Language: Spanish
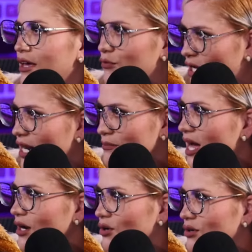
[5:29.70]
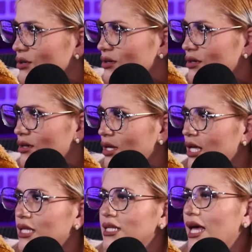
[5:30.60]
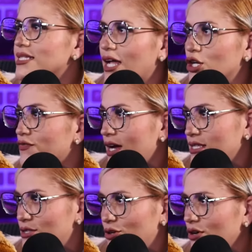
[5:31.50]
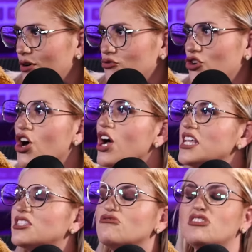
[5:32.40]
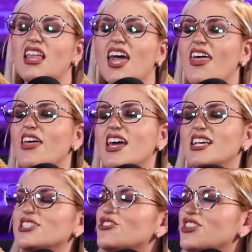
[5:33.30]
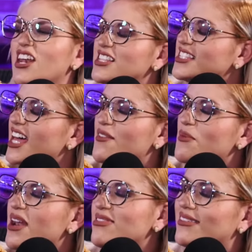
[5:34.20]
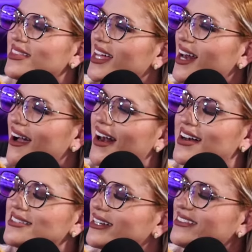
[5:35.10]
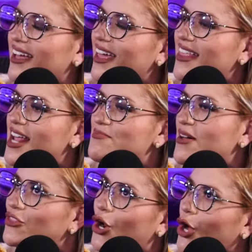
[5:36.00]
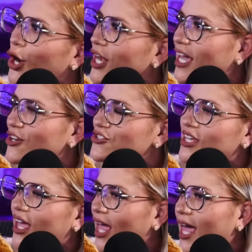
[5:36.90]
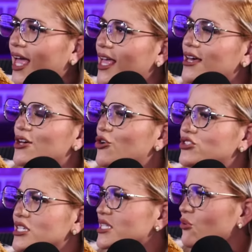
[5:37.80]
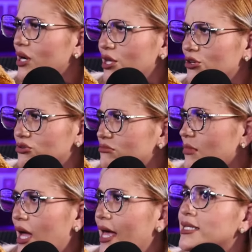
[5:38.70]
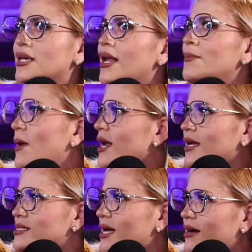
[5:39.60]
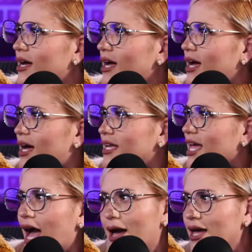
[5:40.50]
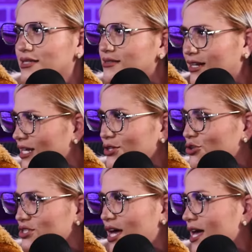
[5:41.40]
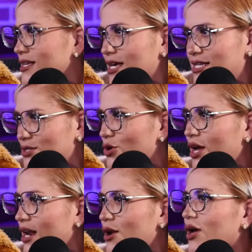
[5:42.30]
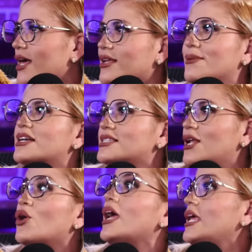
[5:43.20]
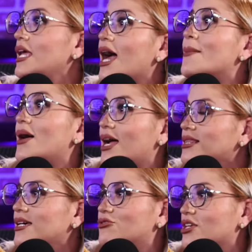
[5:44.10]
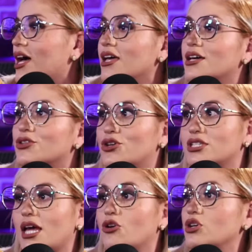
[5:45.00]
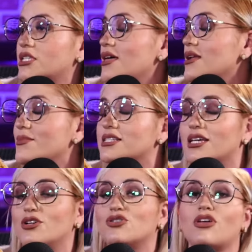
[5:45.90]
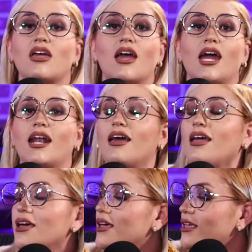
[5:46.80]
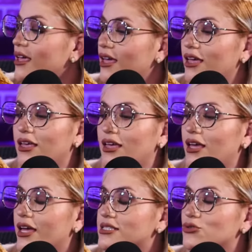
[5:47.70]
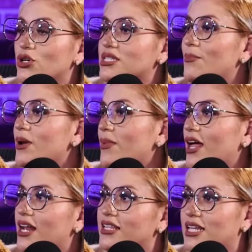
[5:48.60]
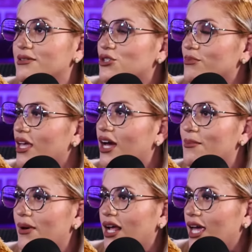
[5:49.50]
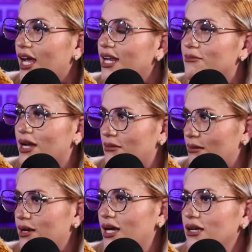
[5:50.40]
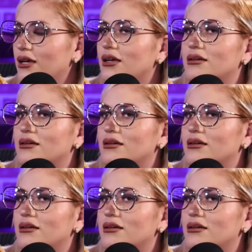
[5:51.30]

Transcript: que fuera el malo. Pues no salió. Y hasta los fans, ¿no? No, es que ustedes no tienen cerebro para entender la gran estrategia del patrón y que no sé qué. o sea, según ellos, ese era el plan que estaba ya escrito, o sea, e, eso era lo que Adrián Marcelo quería, aparte, o sea, todos decían, no, es que Adrián Marcelo eso quiere y, no está preparada la televisión mexicana para él y bla, bla, bla.